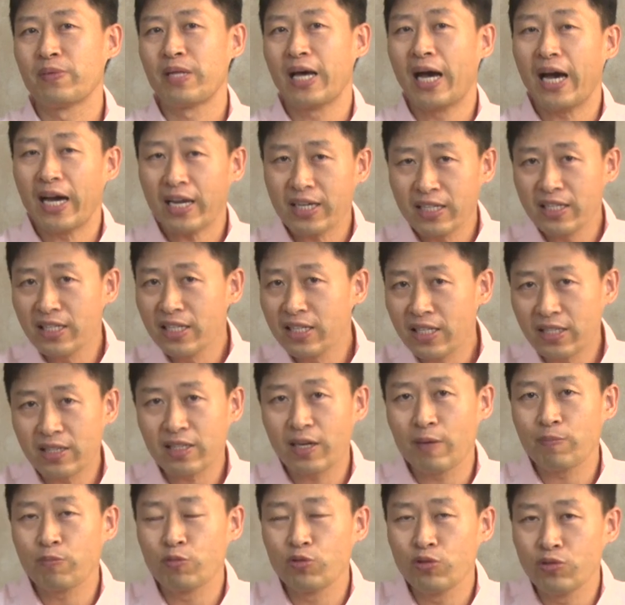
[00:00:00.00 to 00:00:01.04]
Hari ini
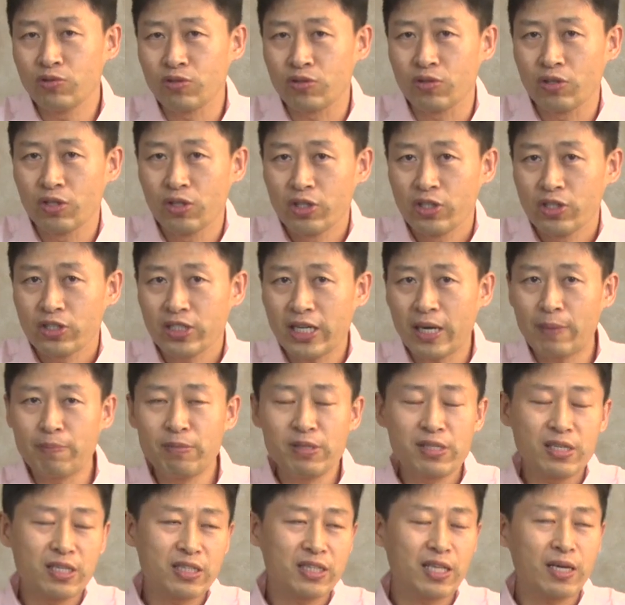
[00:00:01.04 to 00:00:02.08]
kita pun
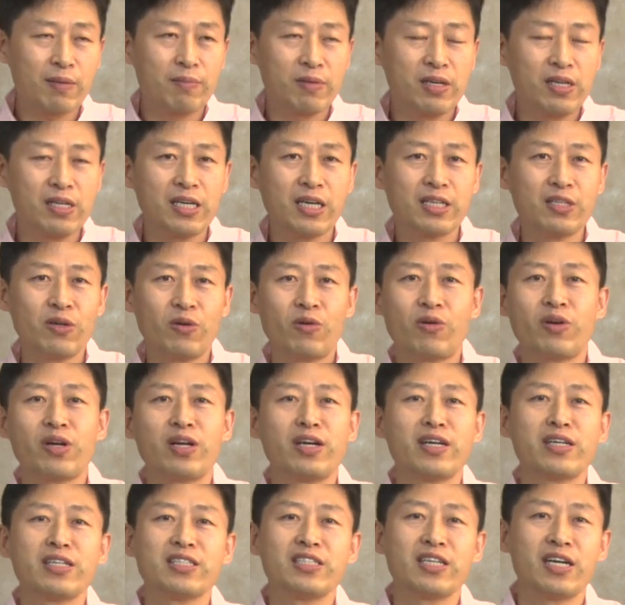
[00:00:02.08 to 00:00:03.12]
sambil kita melihat
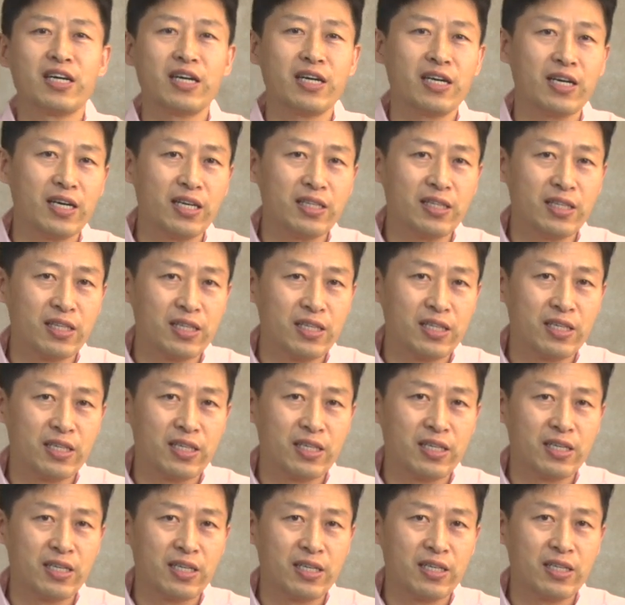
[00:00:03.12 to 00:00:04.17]
orang jahat
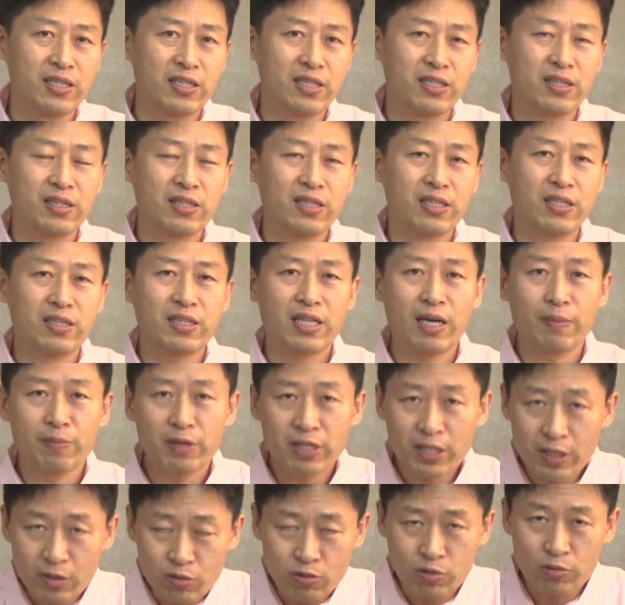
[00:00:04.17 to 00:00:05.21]
tet tetap
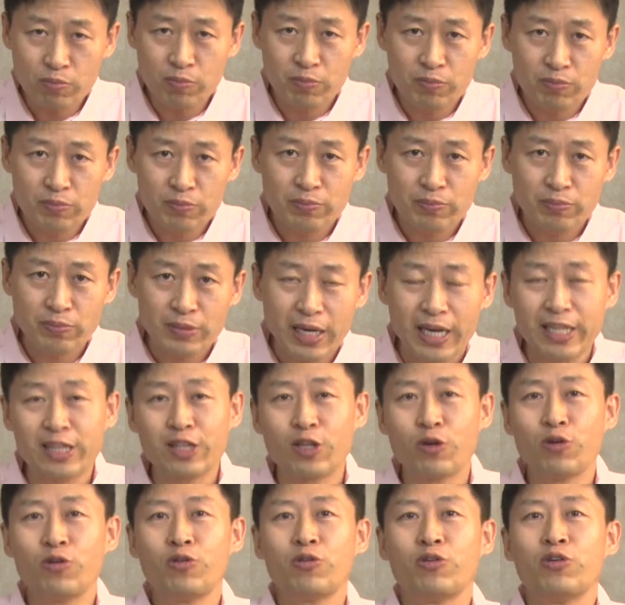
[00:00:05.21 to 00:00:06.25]
hidup
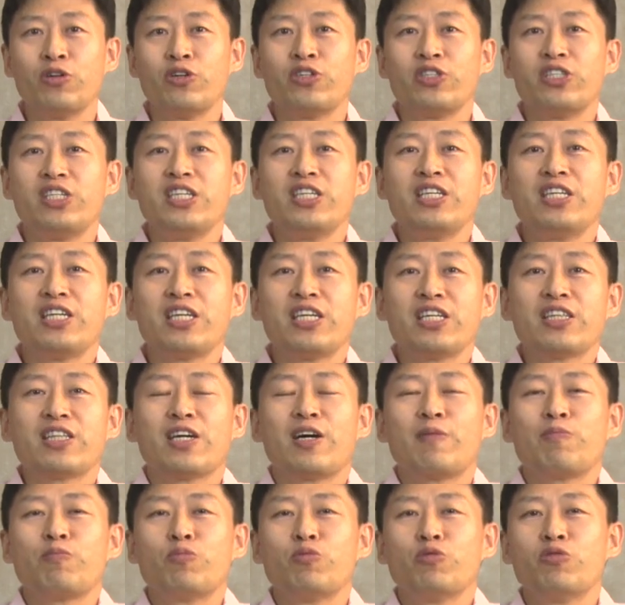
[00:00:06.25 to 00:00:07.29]
atau diri
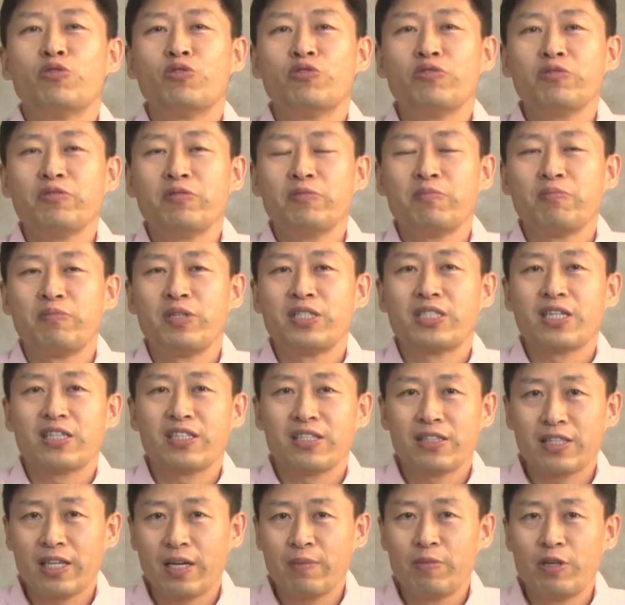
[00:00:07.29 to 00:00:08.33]
kita pun bisa
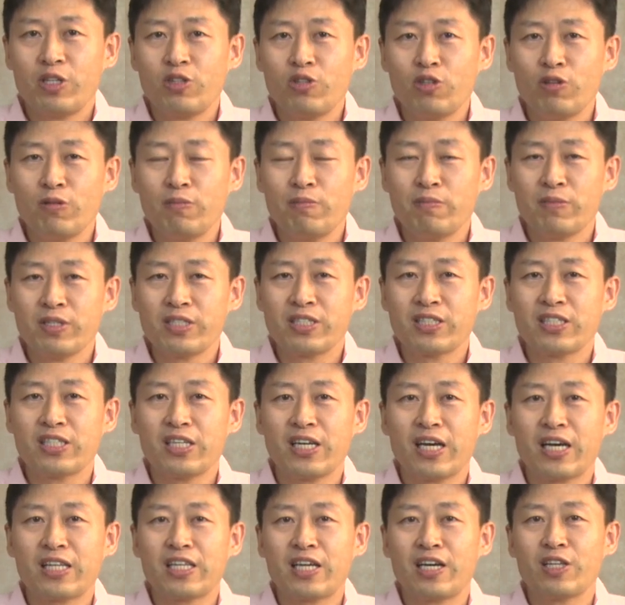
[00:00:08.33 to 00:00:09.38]
tetap hidup meski
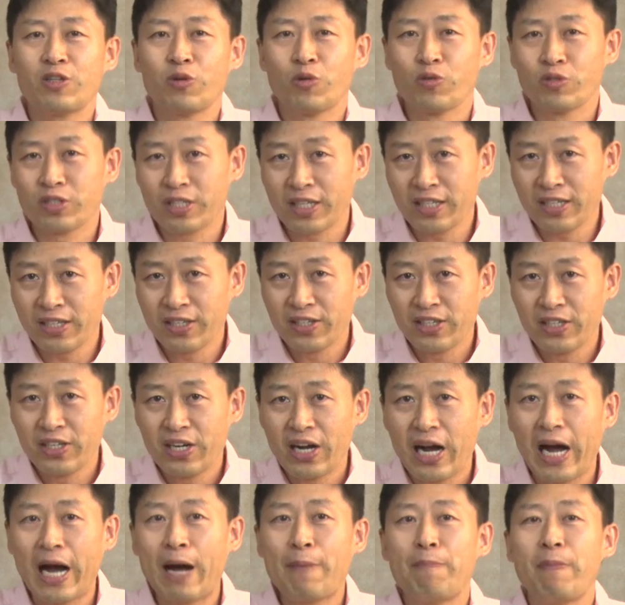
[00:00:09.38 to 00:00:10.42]
ada dosa
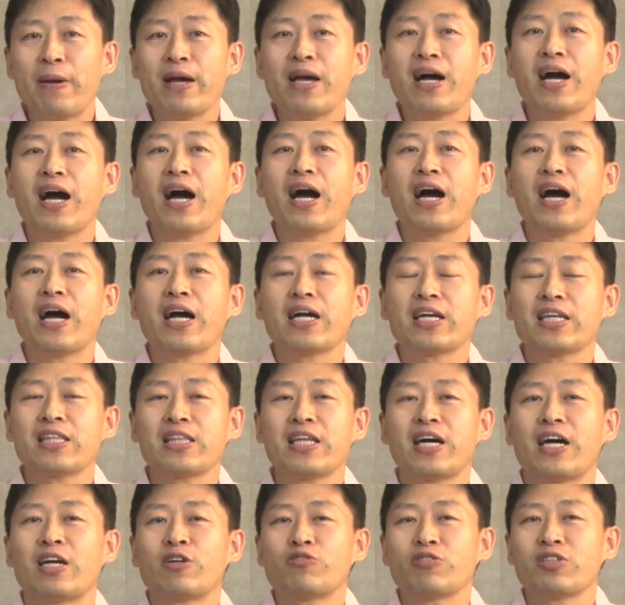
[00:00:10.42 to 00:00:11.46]
apa yang
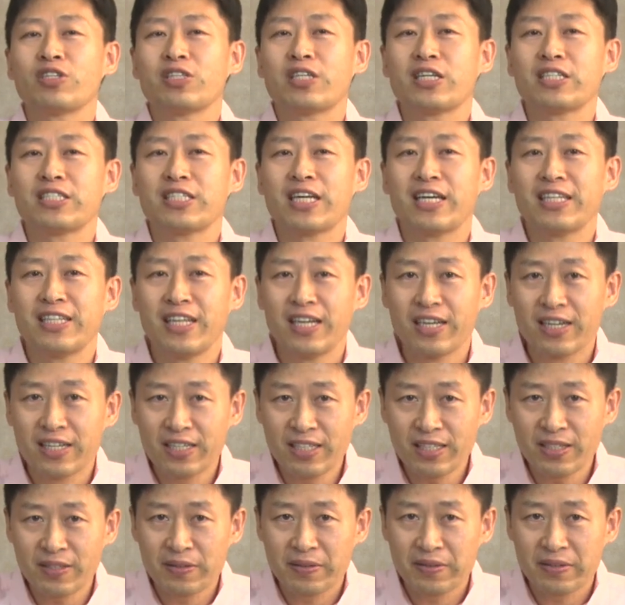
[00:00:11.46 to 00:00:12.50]
kita harus kita
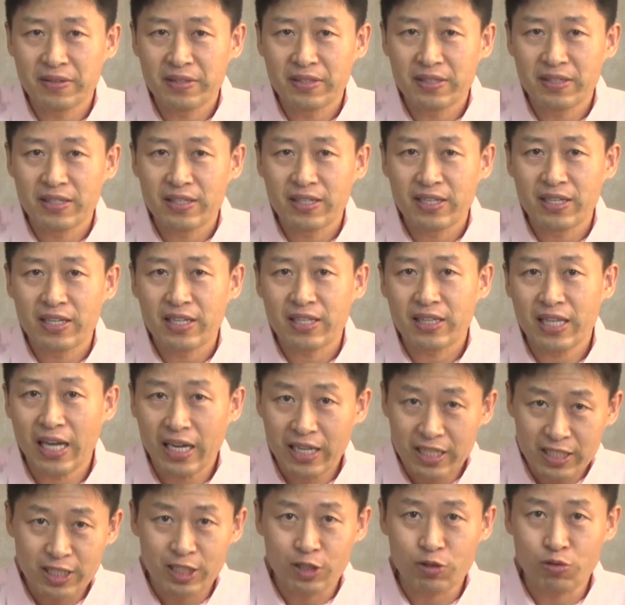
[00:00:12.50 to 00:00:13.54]
sadari
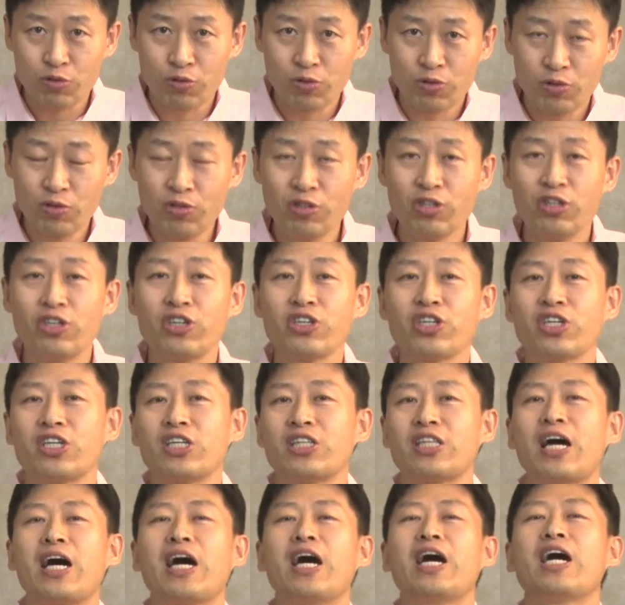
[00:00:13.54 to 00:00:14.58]
dari situ
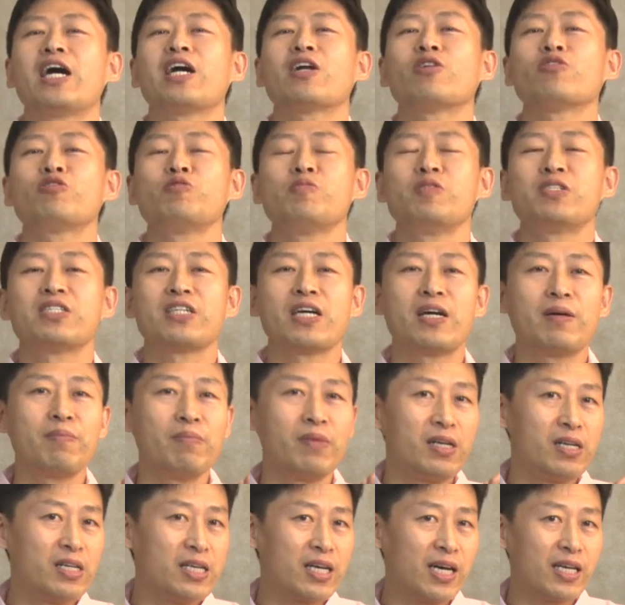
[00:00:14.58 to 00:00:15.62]
kita harus bisa
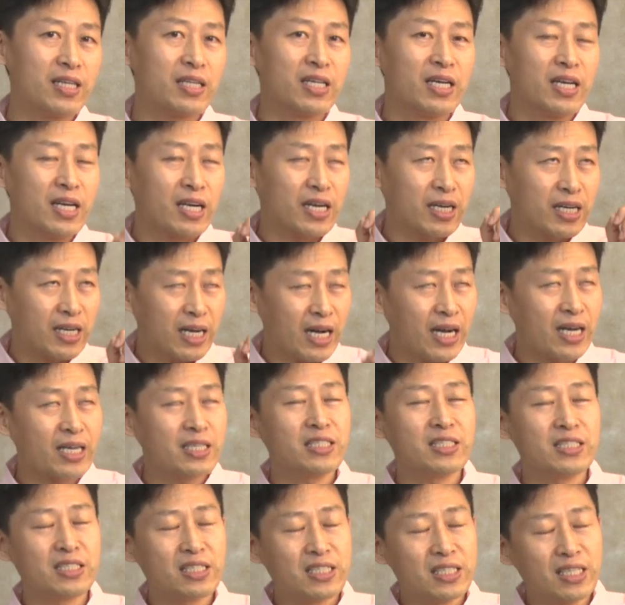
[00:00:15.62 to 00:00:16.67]
melihat
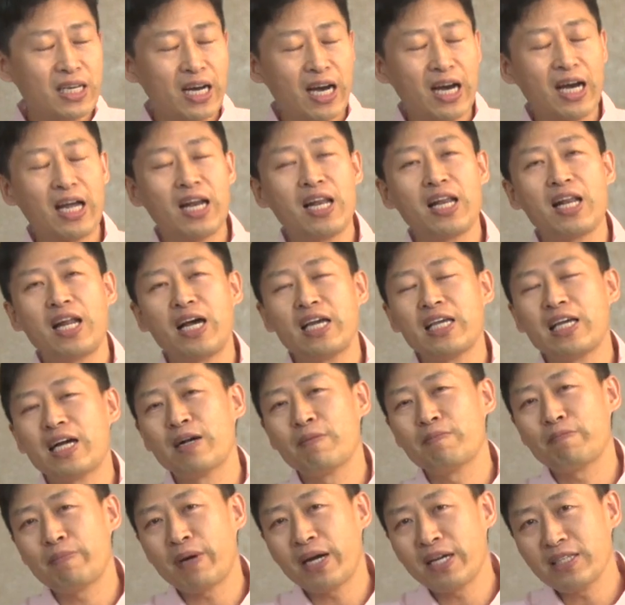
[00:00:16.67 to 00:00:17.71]
kasih Allah
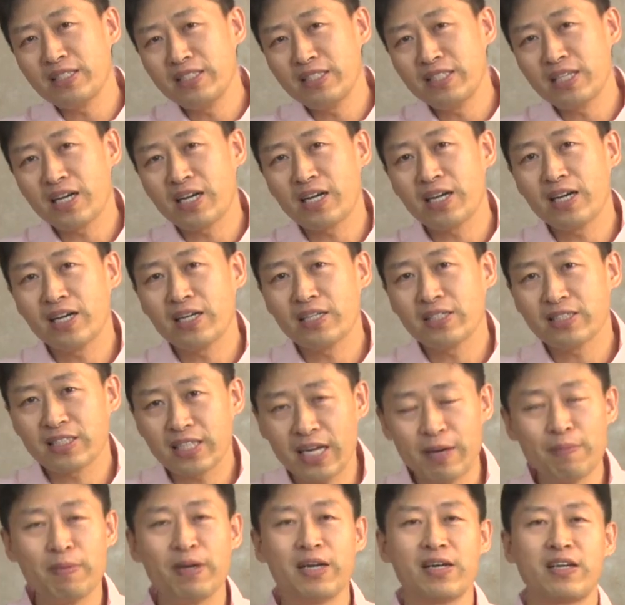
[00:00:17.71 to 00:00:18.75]
yang panjang
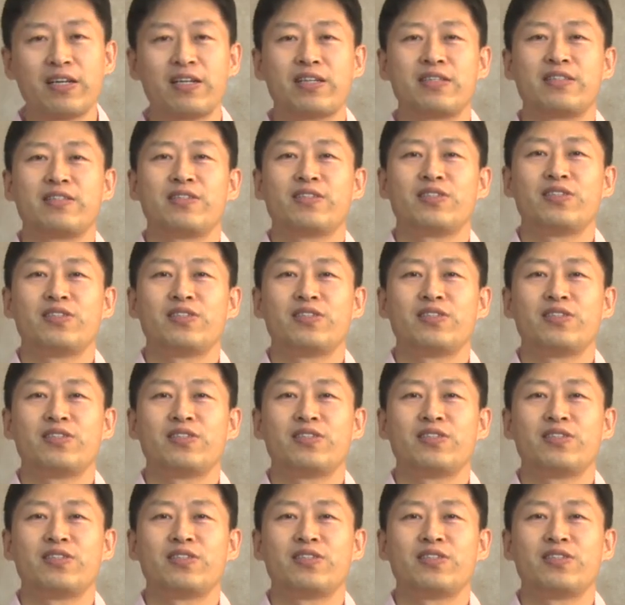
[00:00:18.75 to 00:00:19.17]
sabar.